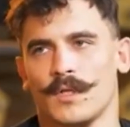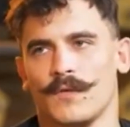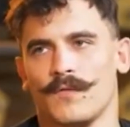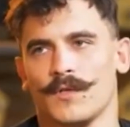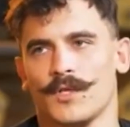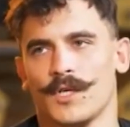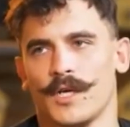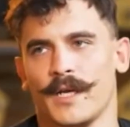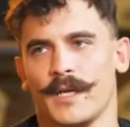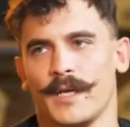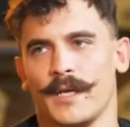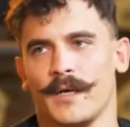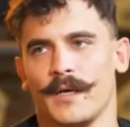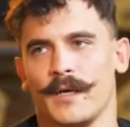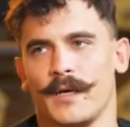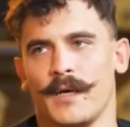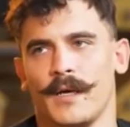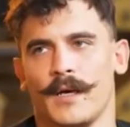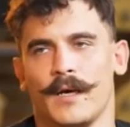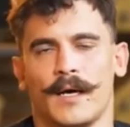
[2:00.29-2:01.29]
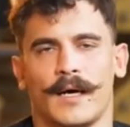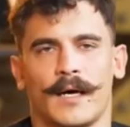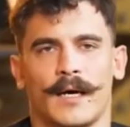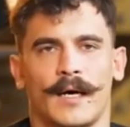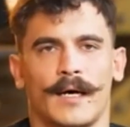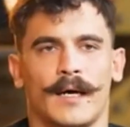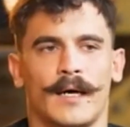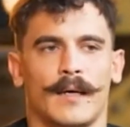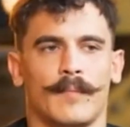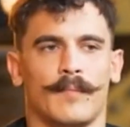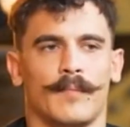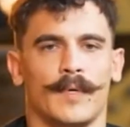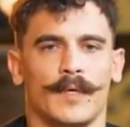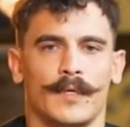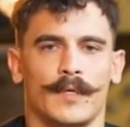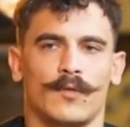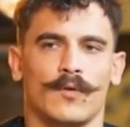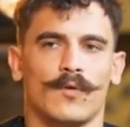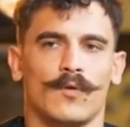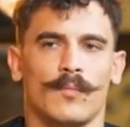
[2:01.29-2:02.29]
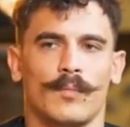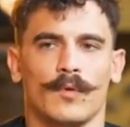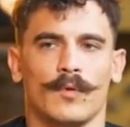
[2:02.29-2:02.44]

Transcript: движения. А по итогу